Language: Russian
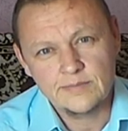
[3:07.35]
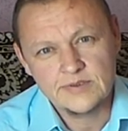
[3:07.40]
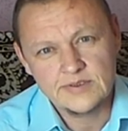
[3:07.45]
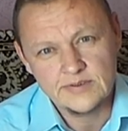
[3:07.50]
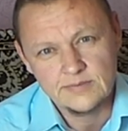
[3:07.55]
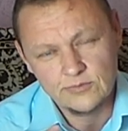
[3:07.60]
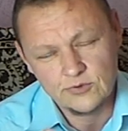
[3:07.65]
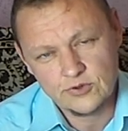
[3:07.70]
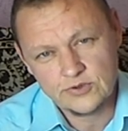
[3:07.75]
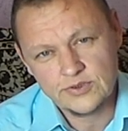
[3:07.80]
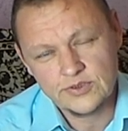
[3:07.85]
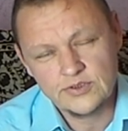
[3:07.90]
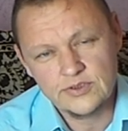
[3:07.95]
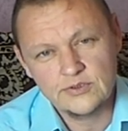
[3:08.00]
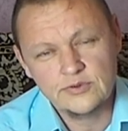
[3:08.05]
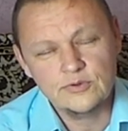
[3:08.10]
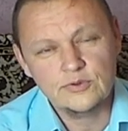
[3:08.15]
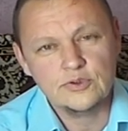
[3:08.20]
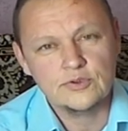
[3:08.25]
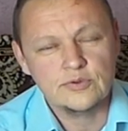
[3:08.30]
Потому что это
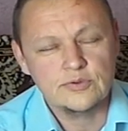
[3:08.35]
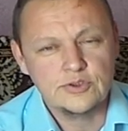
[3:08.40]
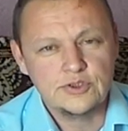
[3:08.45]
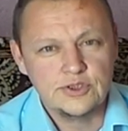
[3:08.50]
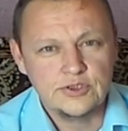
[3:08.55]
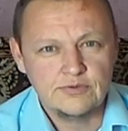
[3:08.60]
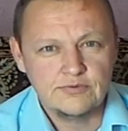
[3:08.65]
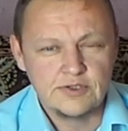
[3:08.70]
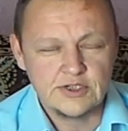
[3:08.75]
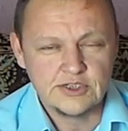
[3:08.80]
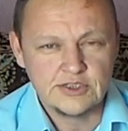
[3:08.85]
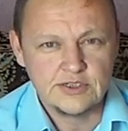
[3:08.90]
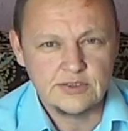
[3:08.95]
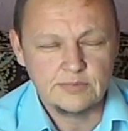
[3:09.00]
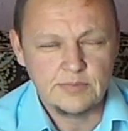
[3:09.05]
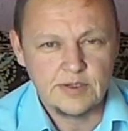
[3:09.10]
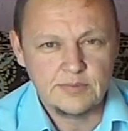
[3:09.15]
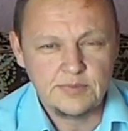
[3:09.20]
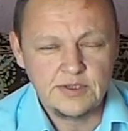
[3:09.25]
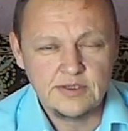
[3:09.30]
тоже очень важный
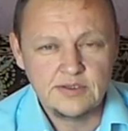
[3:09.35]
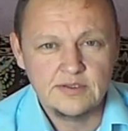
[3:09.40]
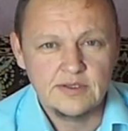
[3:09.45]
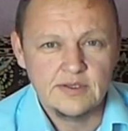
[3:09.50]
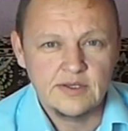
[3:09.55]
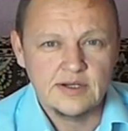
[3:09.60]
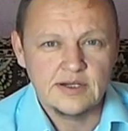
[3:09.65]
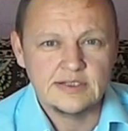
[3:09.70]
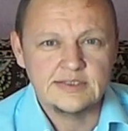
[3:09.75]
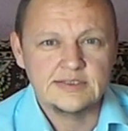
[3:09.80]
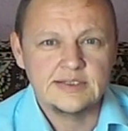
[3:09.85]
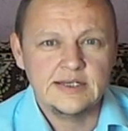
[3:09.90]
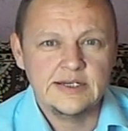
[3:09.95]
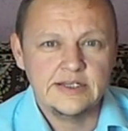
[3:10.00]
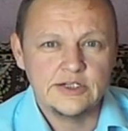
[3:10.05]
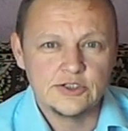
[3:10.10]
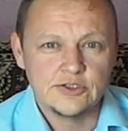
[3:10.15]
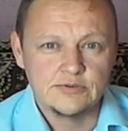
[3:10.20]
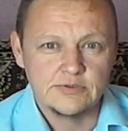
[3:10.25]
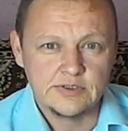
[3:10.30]
момент
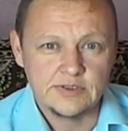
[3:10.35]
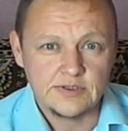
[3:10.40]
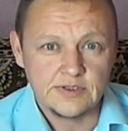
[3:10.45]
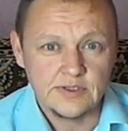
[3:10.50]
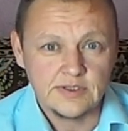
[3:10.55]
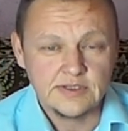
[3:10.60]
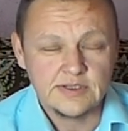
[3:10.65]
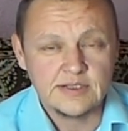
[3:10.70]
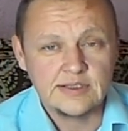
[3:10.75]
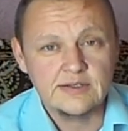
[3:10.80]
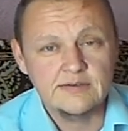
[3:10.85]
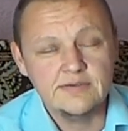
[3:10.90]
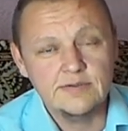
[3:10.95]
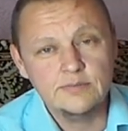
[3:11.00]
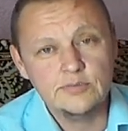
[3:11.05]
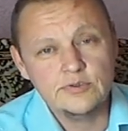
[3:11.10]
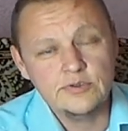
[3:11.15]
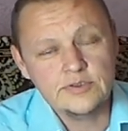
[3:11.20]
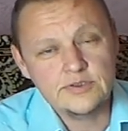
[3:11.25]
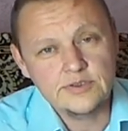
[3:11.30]
отслеживать. Когда вы
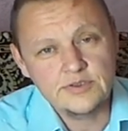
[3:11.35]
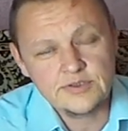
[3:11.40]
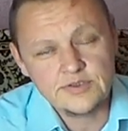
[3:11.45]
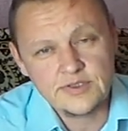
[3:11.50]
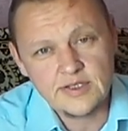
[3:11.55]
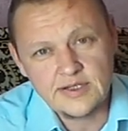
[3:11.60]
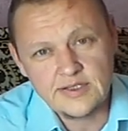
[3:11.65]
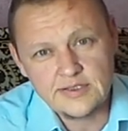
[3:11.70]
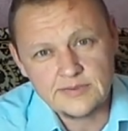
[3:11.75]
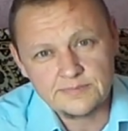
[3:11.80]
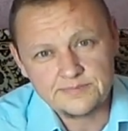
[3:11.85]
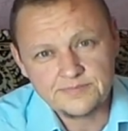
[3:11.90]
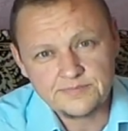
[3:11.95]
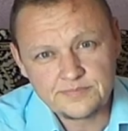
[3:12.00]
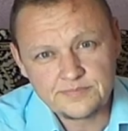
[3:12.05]
будете знать,